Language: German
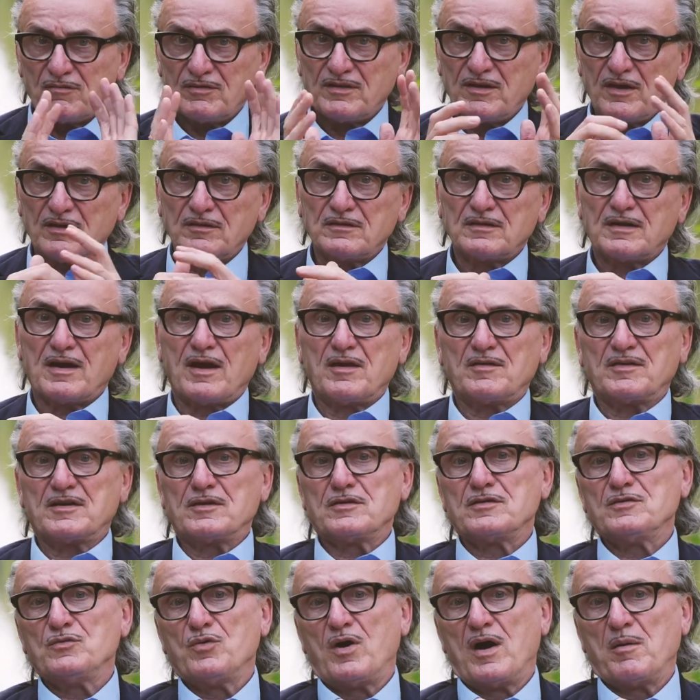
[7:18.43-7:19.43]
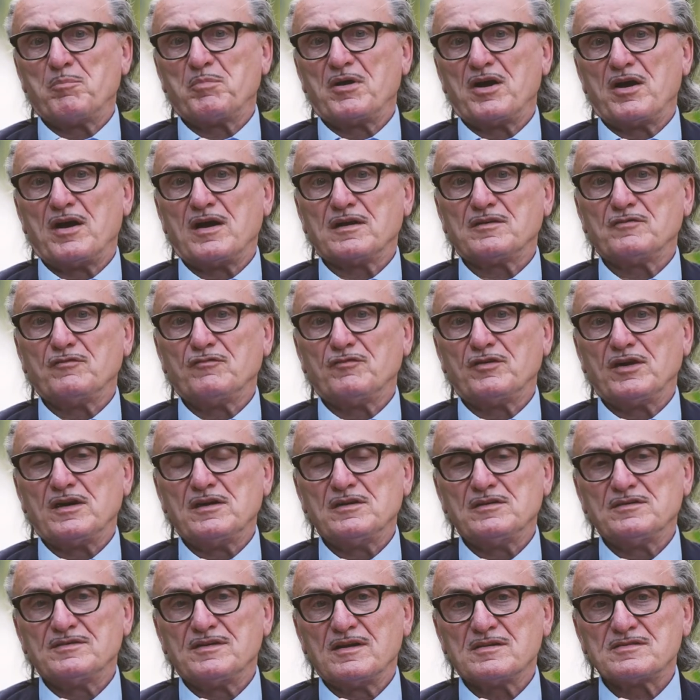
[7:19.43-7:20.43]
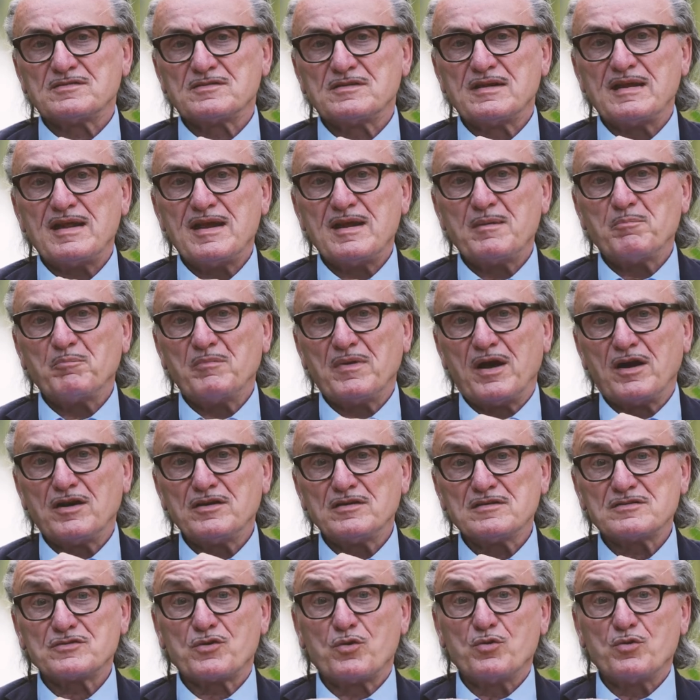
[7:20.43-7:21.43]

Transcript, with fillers: dann kann ich nur abraten, weil das Leben eines